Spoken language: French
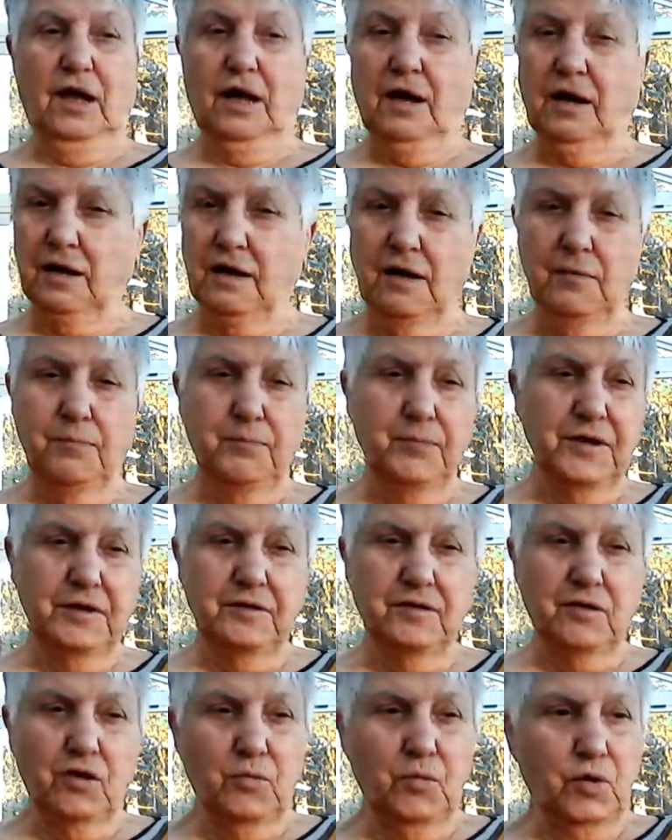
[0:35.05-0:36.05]

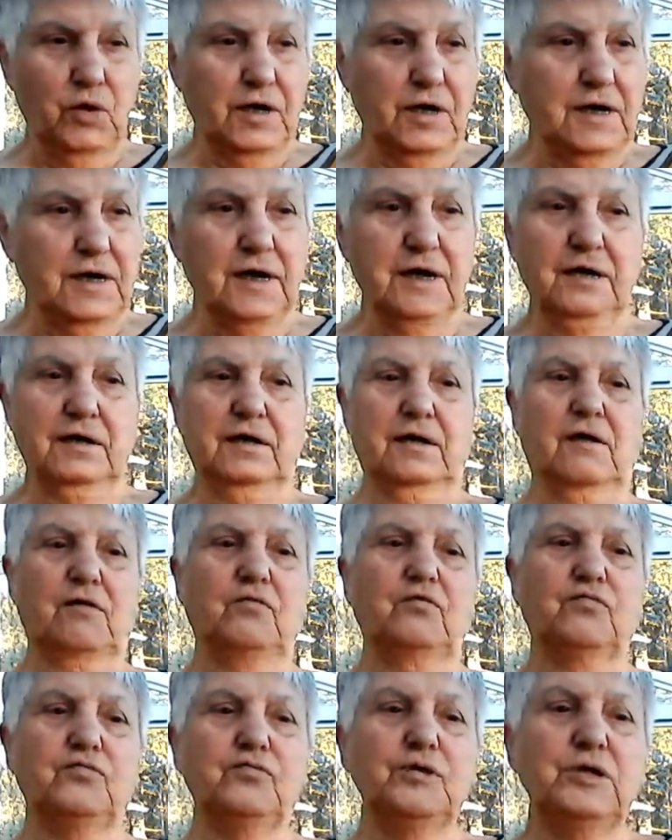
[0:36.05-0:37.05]
Rapide comme l'éclair, il
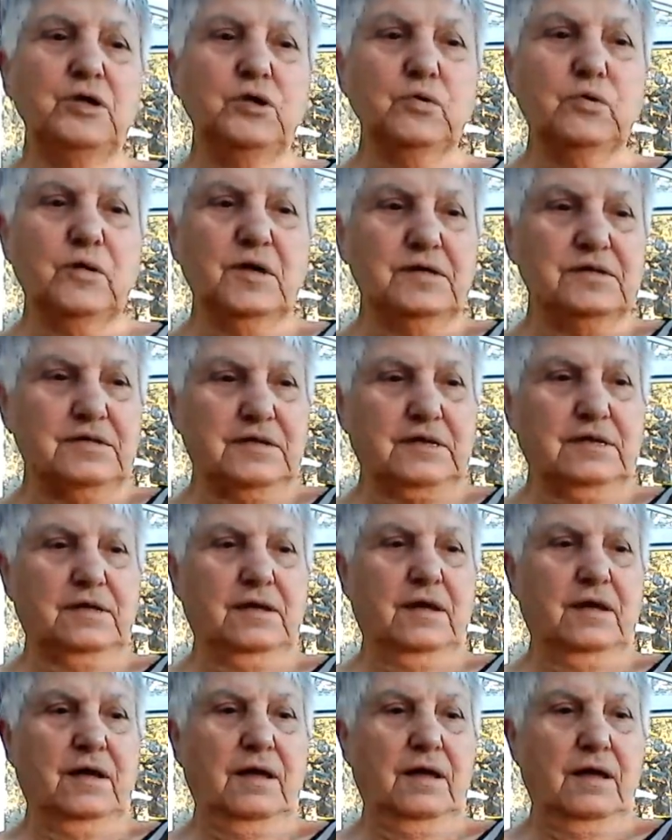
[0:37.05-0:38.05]
enfouit une noisette.
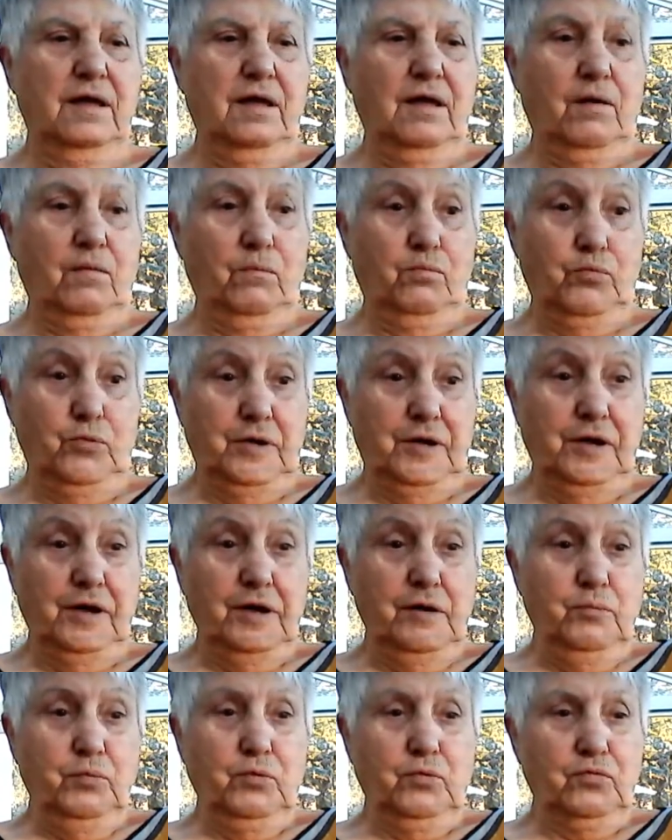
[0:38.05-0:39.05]
Puis
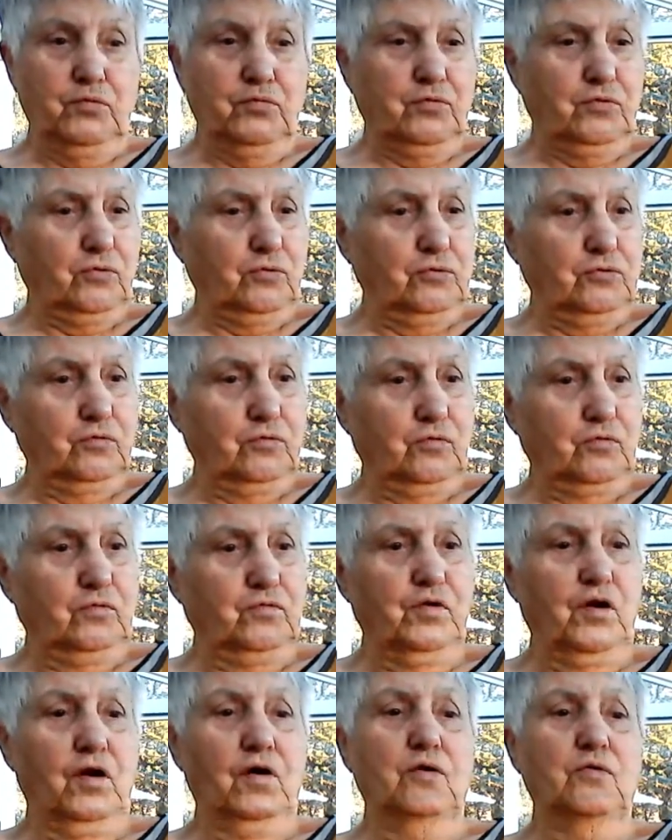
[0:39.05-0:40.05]
d'un bond se
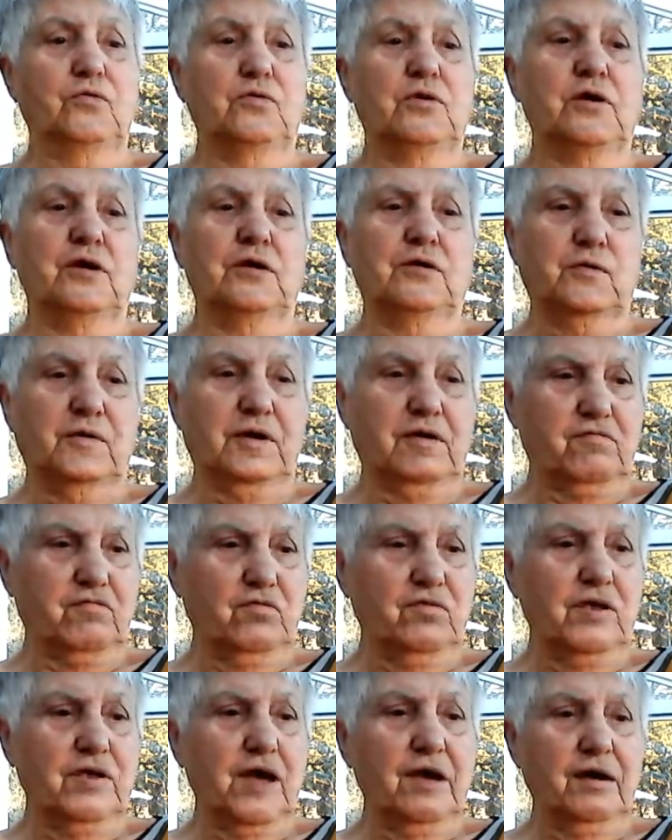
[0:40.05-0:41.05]
retrouve en haut de la
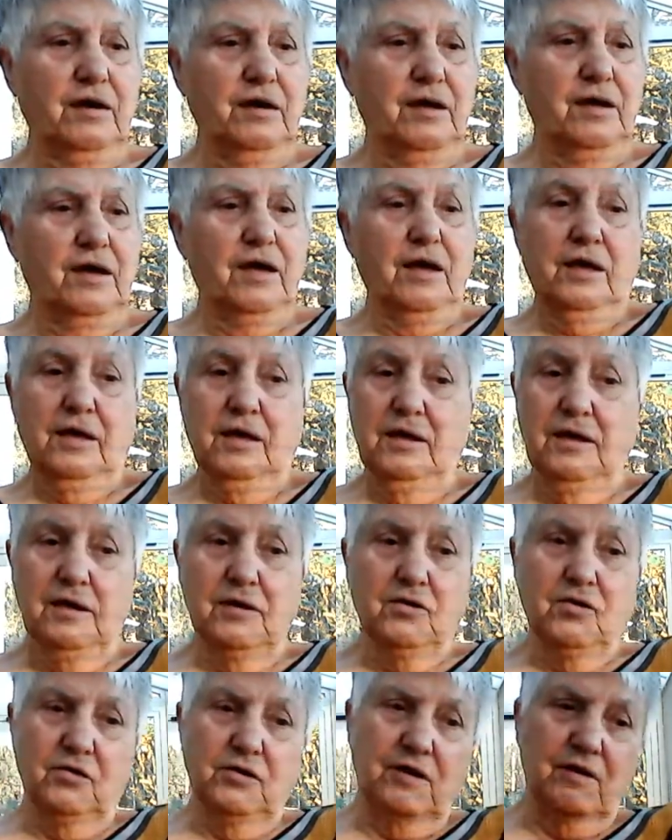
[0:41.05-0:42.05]
noisetière.
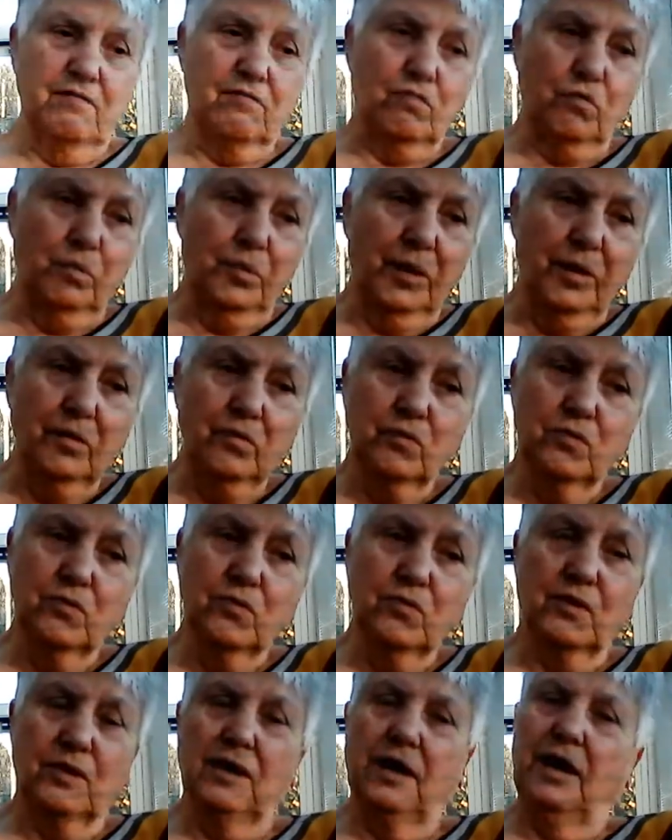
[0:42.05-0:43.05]
Il connaît son
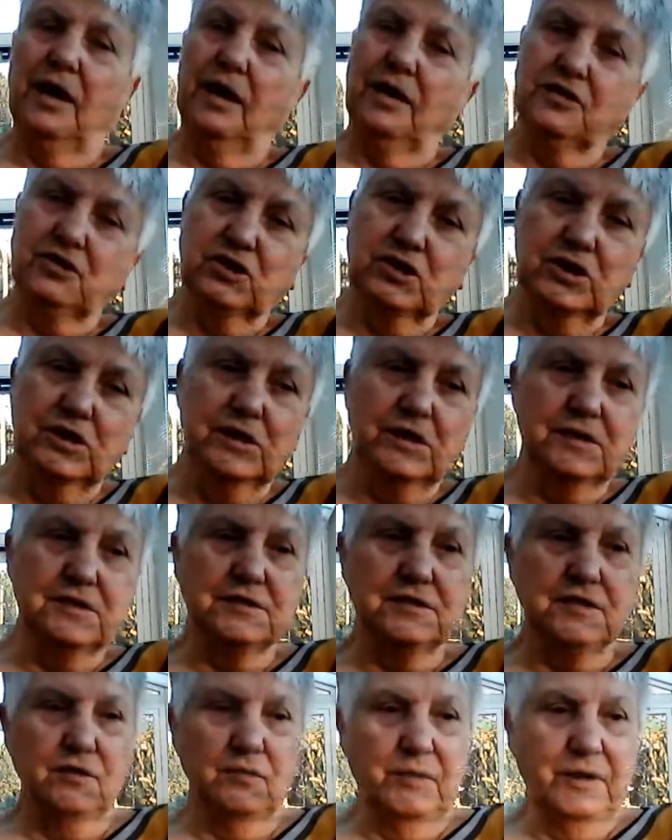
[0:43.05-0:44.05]
parcours, agile et
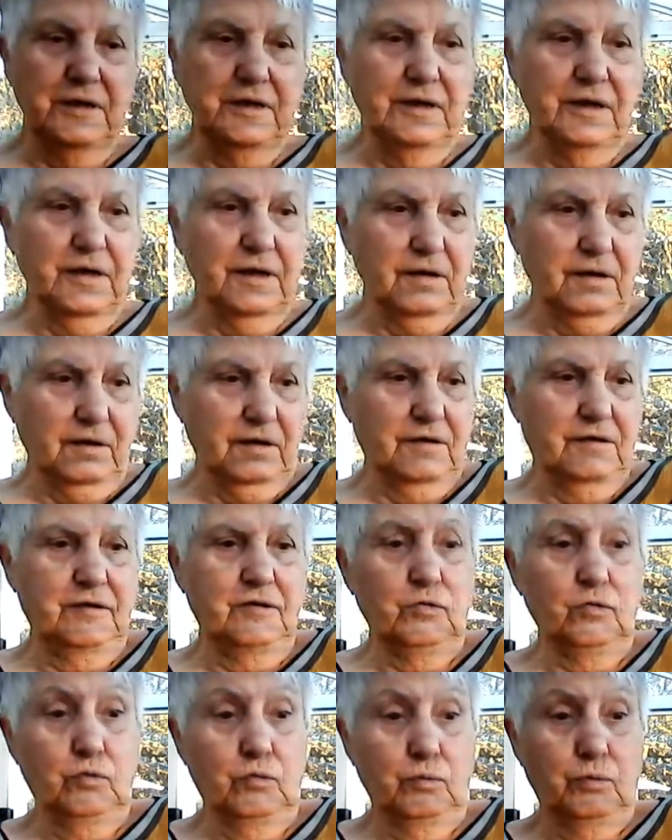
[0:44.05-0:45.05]
sans manière,
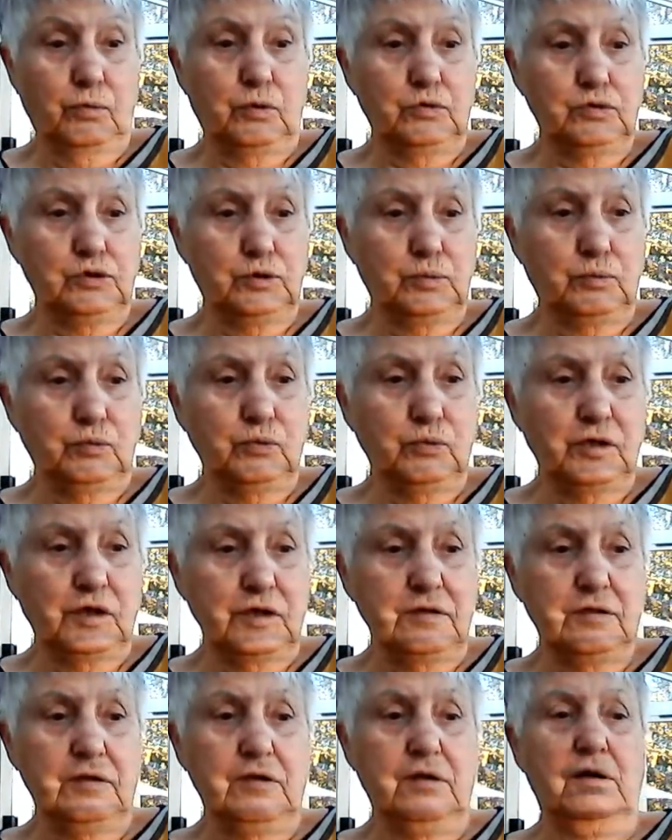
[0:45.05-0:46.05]
tire une branche pour
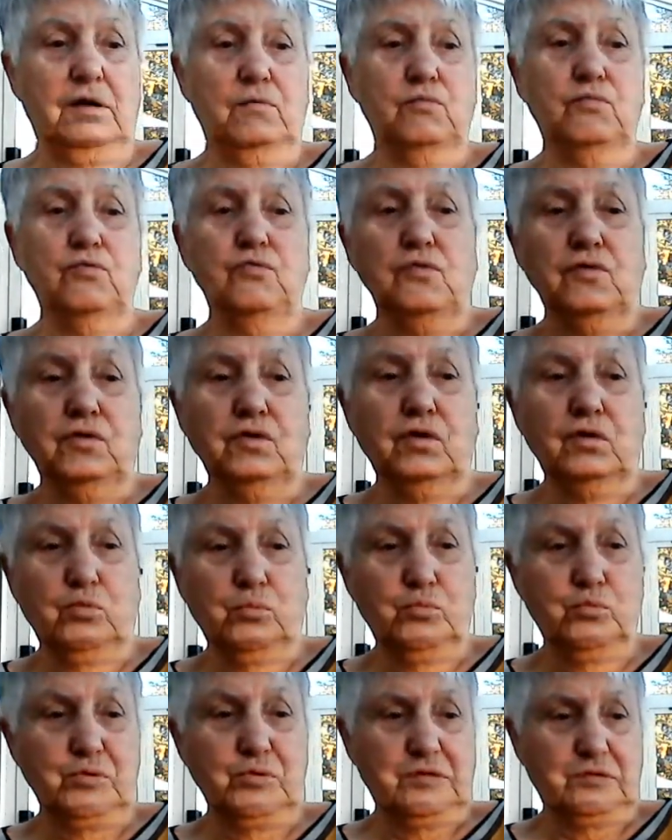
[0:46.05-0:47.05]
guetter la boule dans le
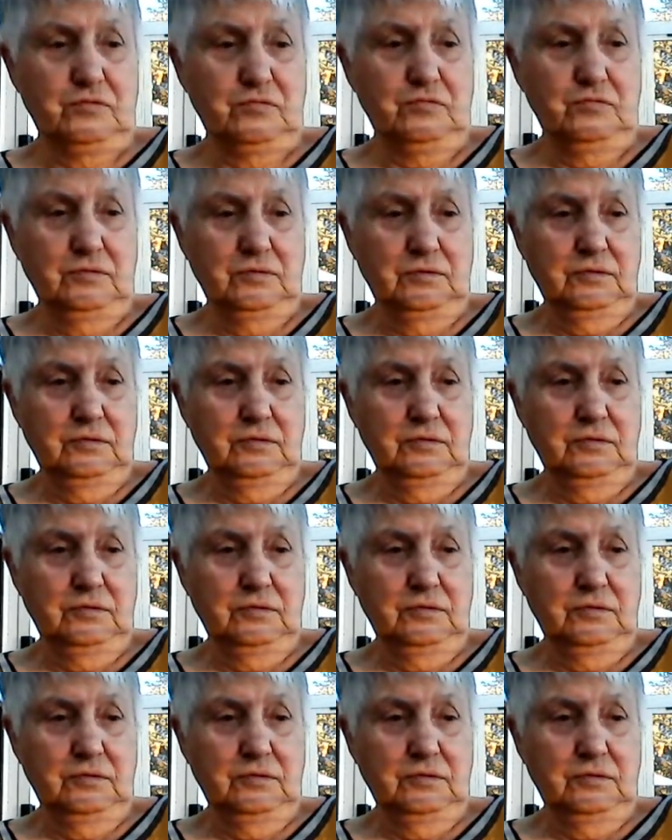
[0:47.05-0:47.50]
buisson.